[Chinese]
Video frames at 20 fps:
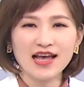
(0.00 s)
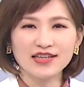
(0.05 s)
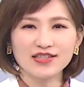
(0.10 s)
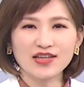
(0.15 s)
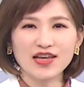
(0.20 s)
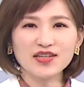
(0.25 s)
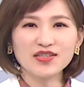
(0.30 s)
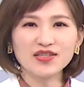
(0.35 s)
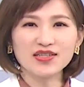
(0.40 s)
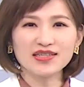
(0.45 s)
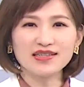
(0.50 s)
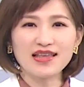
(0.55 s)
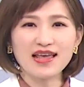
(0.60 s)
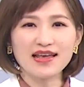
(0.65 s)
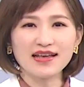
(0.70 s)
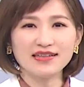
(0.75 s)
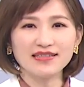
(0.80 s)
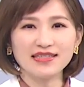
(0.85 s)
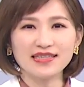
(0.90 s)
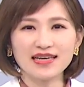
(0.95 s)
谁是
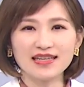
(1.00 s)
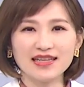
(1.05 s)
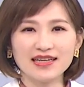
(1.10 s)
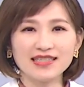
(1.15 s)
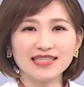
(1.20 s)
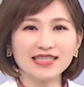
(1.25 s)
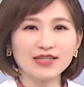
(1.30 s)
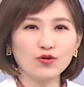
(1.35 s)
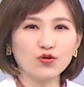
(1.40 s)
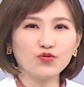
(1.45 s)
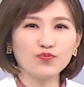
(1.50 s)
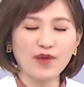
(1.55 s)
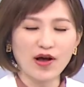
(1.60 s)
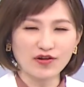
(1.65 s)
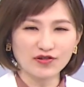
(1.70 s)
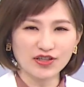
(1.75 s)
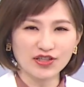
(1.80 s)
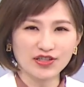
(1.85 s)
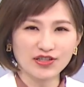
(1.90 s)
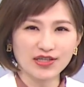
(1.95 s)
电影界的纪录
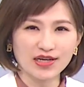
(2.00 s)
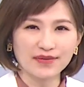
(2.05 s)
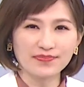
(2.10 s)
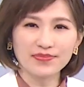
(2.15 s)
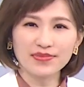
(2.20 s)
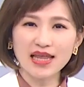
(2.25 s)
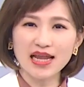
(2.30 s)
保持者？